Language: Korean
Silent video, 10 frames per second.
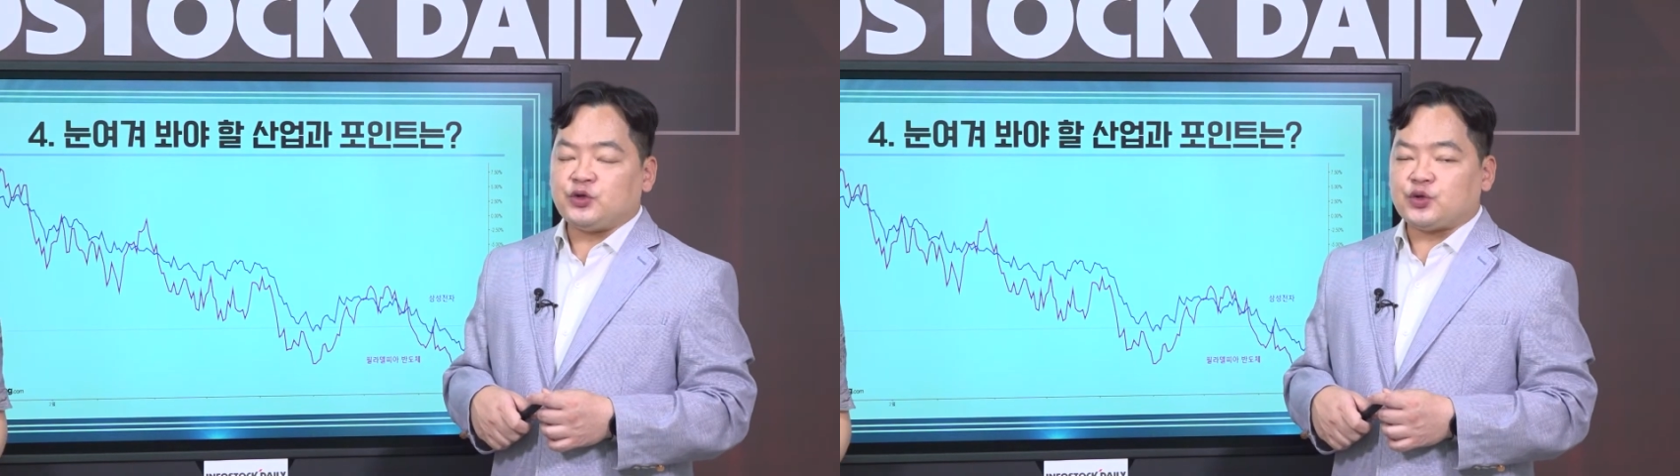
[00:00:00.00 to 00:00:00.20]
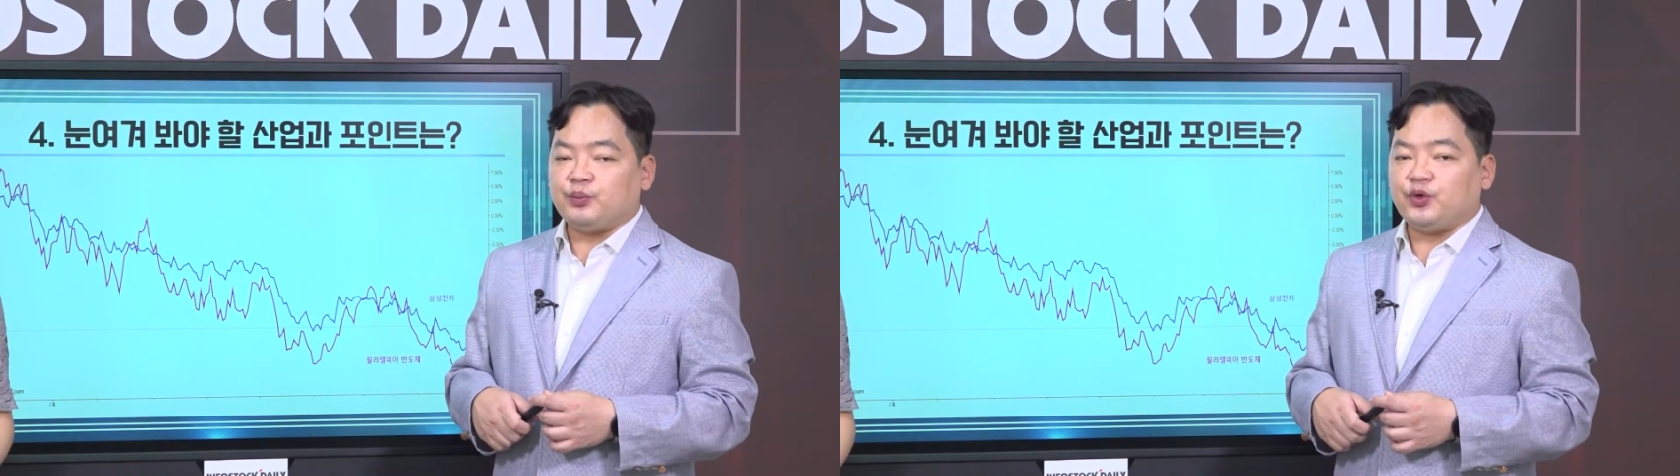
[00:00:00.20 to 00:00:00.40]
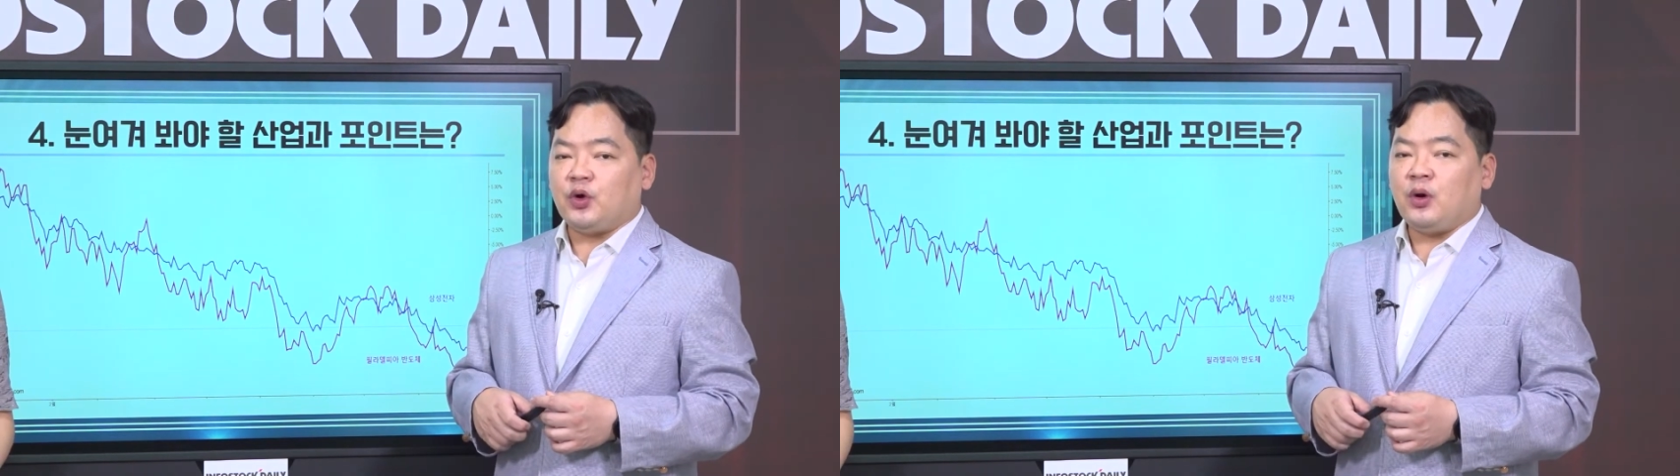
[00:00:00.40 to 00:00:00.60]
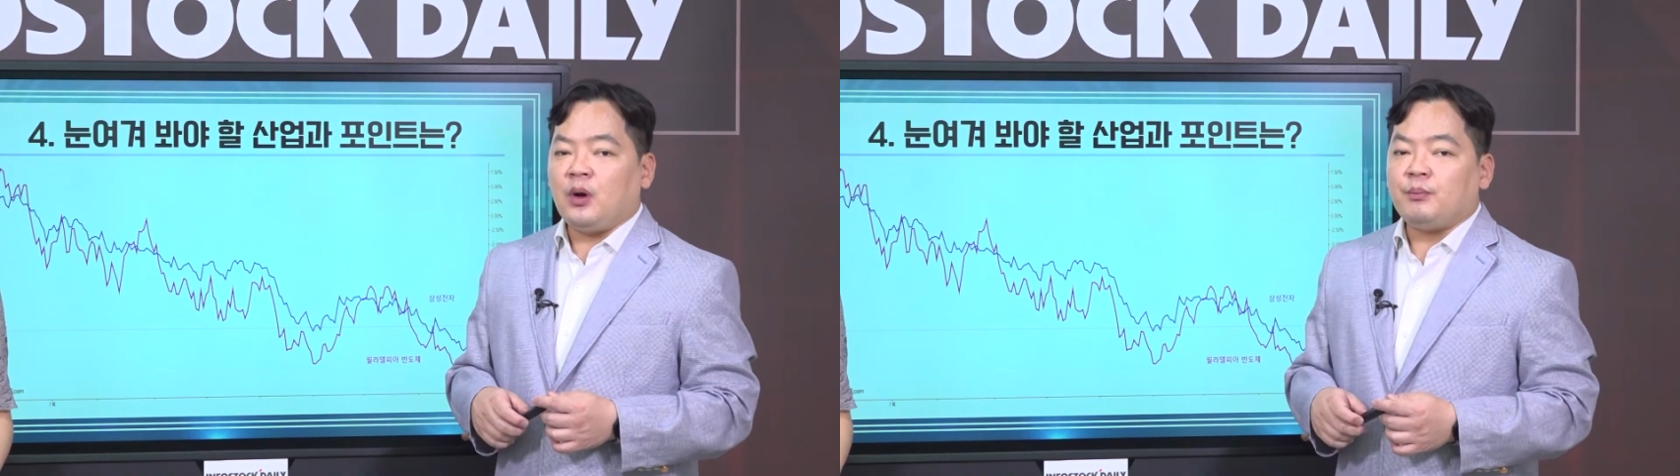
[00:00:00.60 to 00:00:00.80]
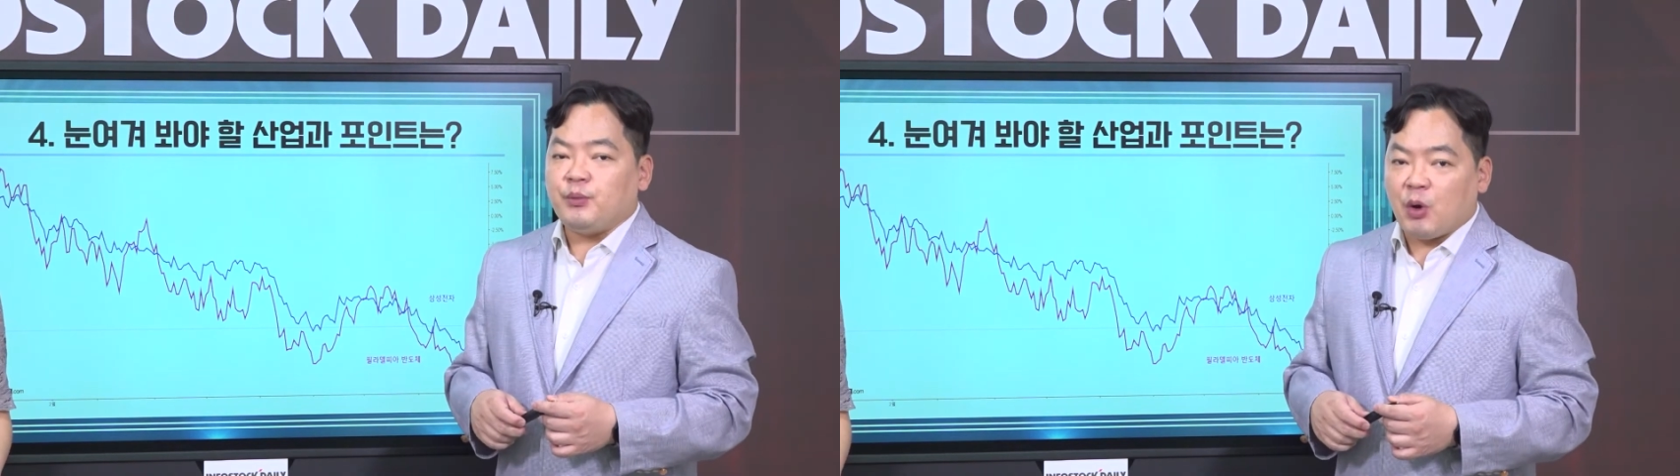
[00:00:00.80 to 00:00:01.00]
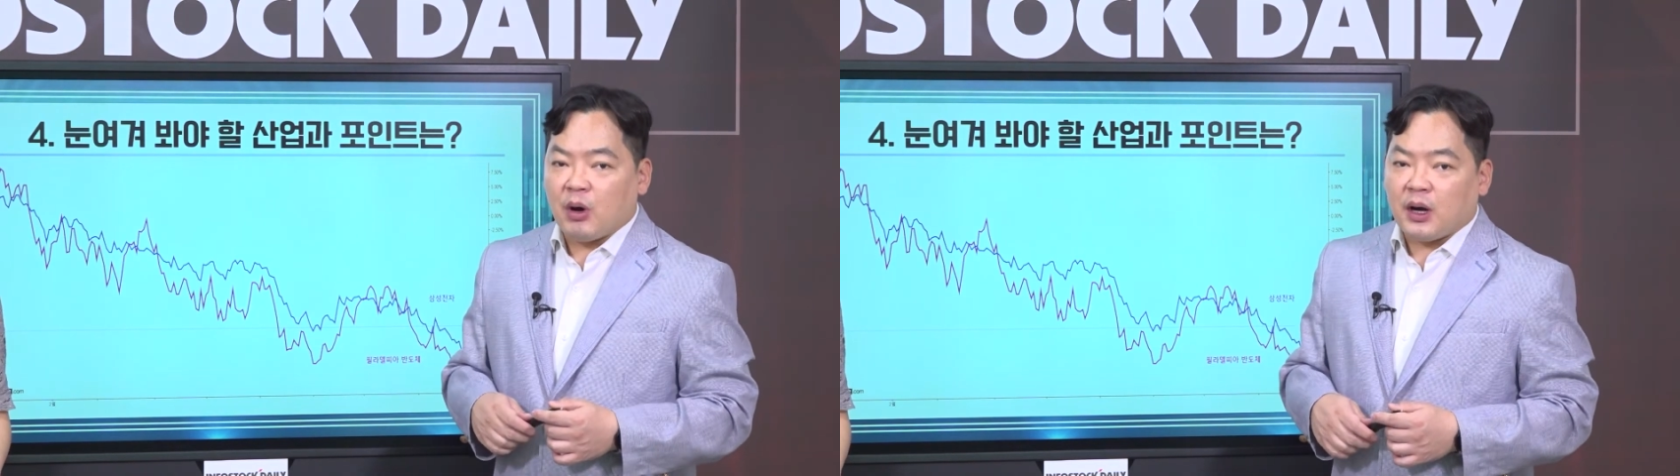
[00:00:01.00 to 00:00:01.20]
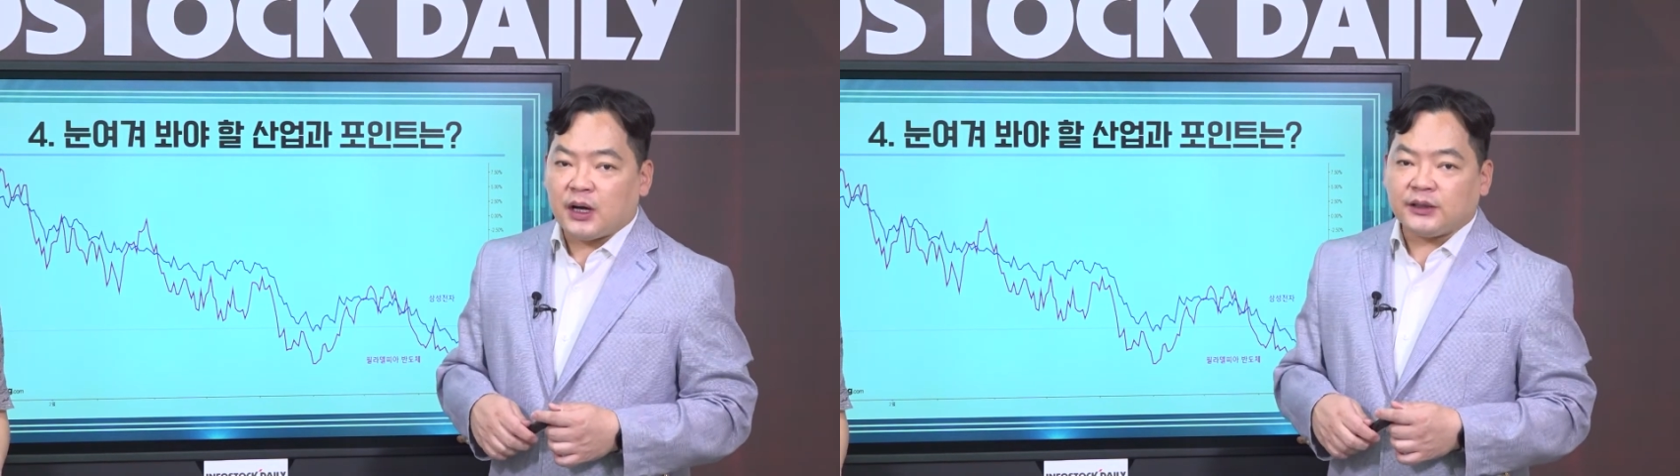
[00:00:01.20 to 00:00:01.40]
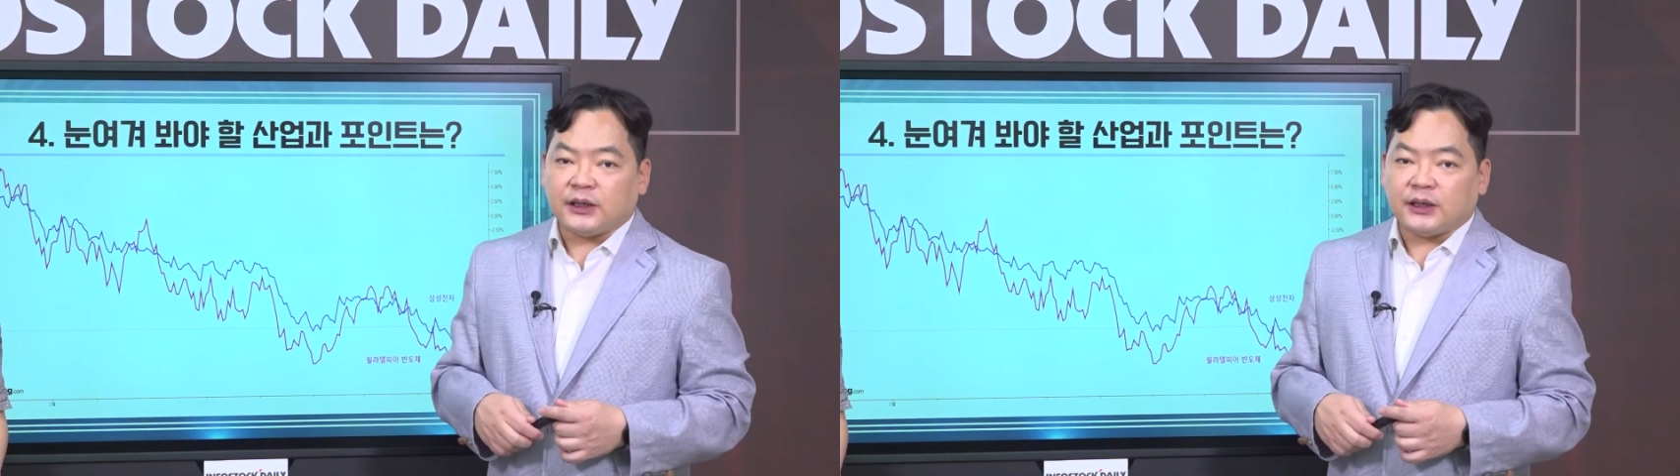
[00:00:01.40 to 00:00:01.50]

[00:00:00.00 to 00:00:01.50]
좀더 명확하게